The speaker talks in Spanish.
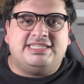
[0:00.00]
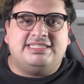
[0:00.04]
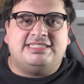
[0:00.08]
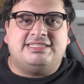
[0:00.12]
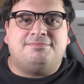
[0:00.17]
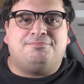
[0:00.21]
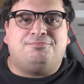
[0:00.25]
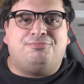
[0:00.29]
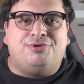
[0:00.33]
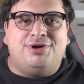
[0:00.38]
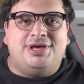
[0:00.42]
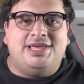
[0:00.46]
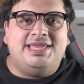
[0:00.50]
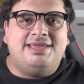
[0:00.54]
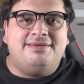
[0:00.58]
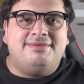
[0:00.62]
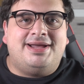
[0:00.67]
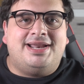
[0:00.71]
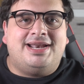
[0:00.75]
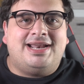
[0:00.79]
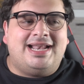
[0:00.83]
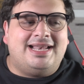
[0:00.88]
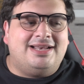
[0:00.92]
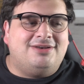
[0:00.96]
que se puede
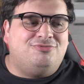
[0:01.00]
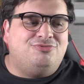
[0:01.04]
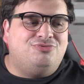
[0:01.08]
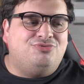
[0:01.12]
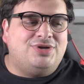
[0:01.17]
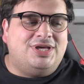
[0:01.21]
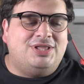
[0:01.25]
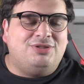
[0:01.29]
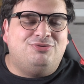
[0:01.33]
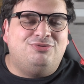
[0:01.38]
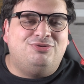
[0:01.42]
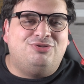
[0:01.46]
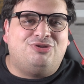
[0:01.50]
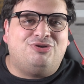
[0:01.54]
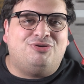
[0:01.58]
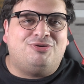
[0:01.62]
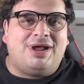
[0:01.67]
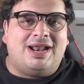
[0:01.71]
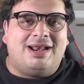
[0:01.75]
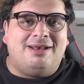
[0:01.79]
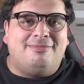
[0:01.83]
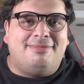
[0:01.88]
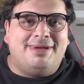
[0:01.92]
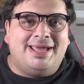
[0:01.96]
llevar a un adulto
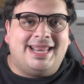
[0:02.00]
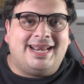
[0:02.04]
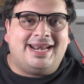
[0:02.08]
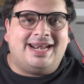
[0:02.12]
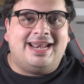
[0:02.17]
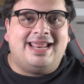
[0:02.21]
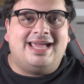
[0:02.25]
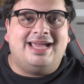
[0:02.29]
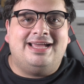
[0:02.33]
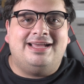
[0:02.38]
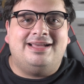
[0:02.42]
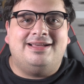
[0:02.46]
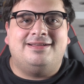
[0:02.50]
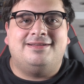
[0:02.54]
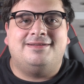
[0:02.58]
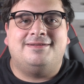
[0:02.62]
al verla,